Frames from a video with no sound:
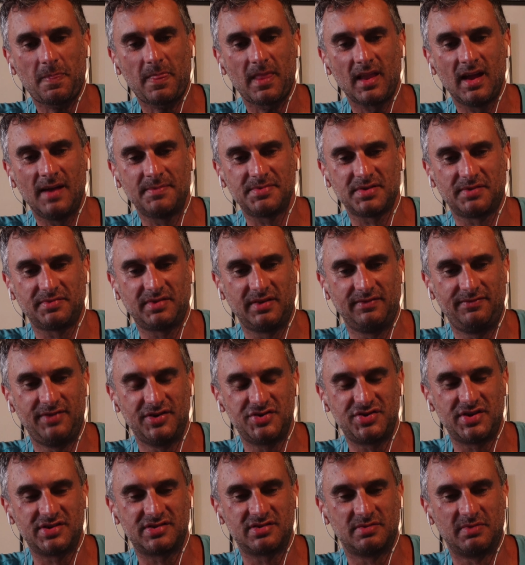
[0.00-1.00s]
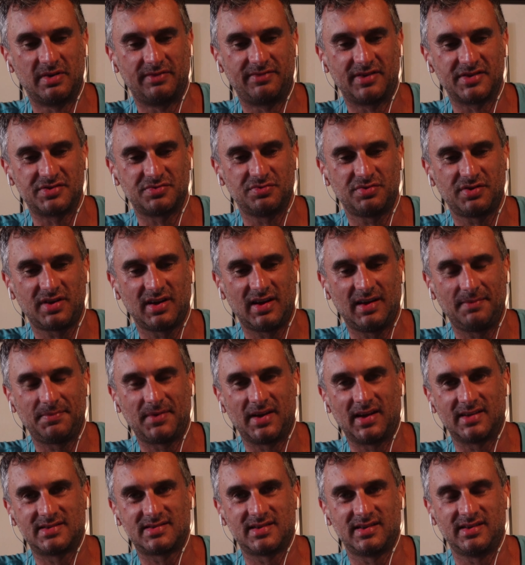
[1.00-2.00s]
habe es auf den Finchis nochmal versucht gehabt,
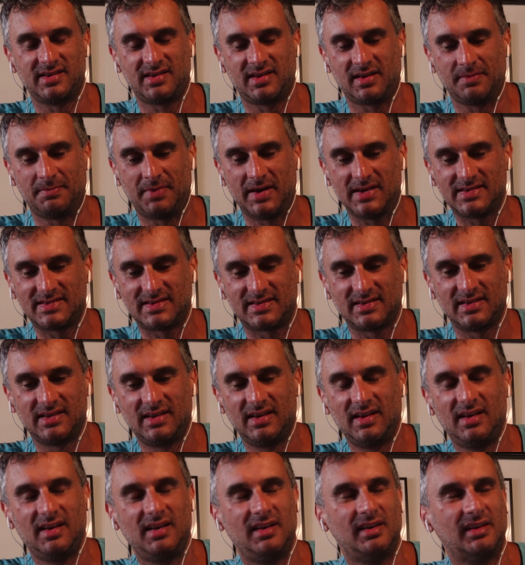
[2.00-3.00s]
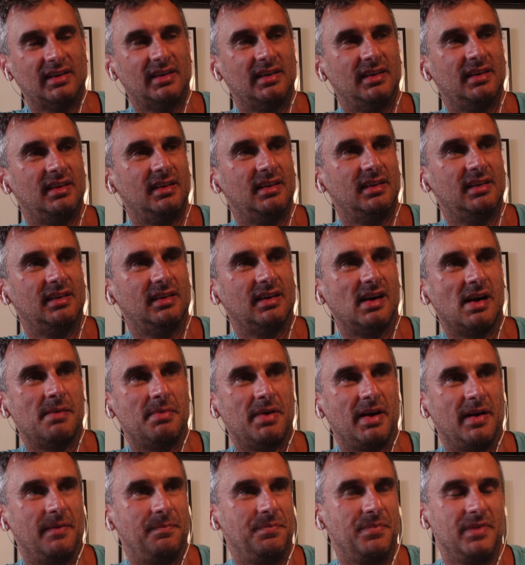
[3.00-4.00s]
da hat es dann nicht gepasst.
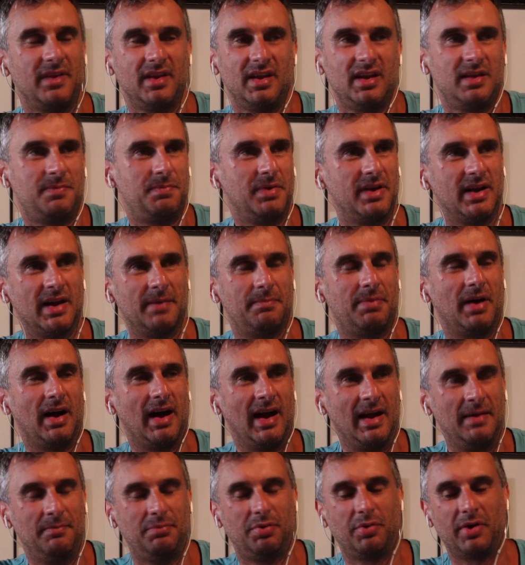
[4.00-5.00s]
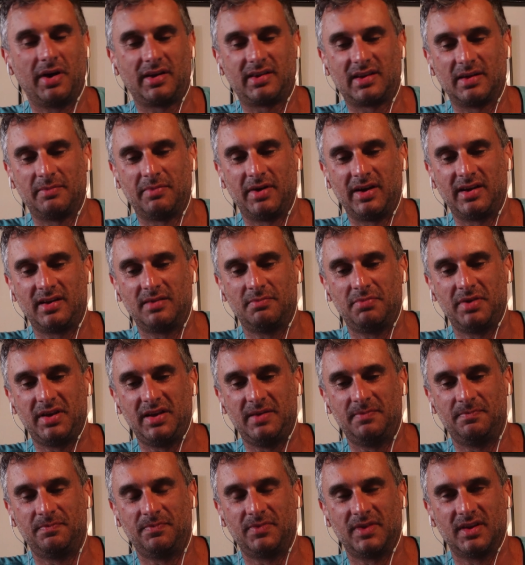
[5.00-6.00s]
Aber ich bin halt bei einem Projekt dabei
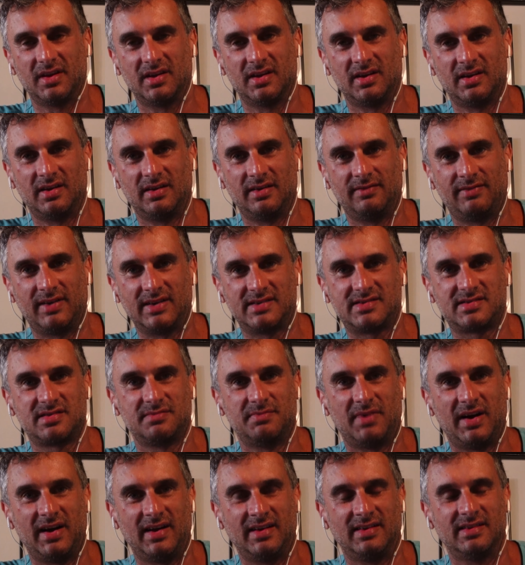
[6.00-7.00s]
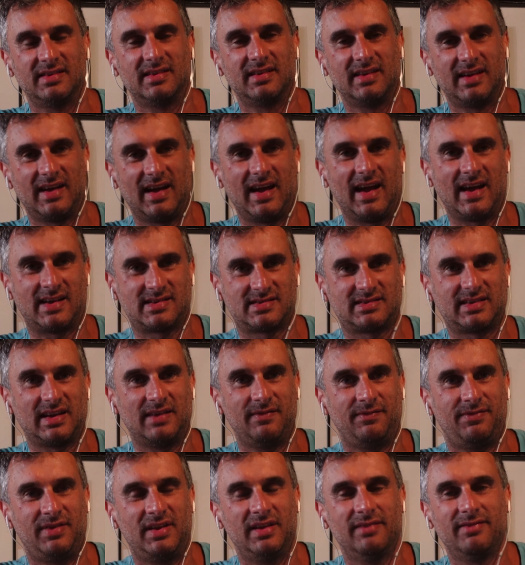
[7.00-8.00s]
geblieben, äh, weil es zum einen
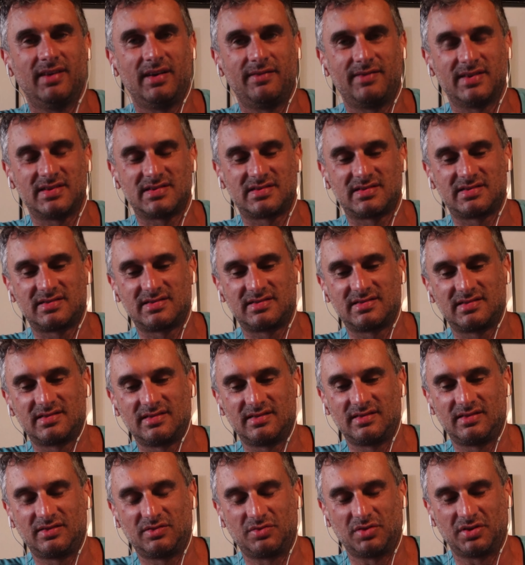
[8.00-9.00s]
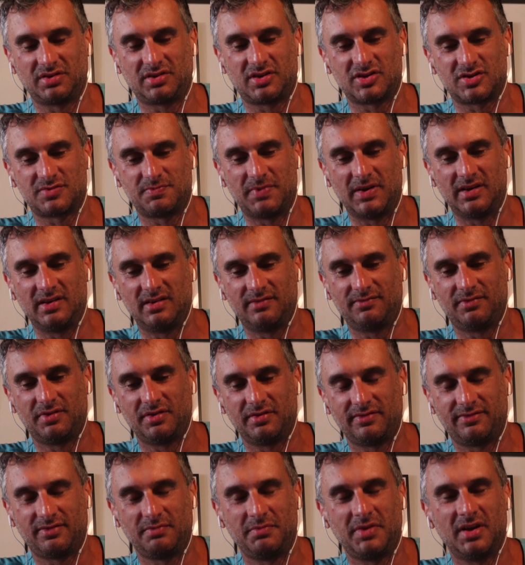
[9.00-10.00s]
extrem viel war, was dort gespendet
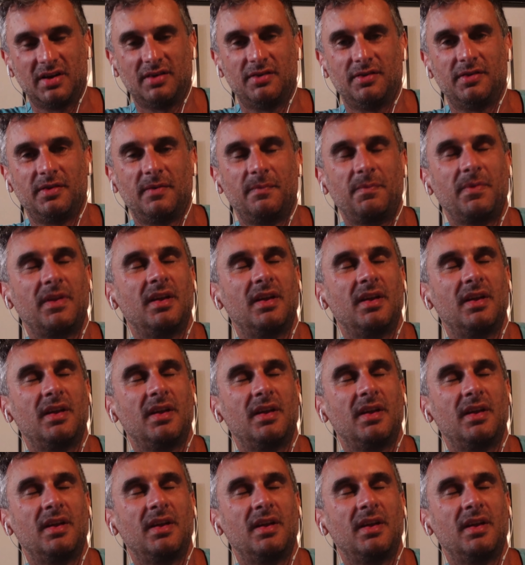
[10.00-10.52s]
wurde von mir auch.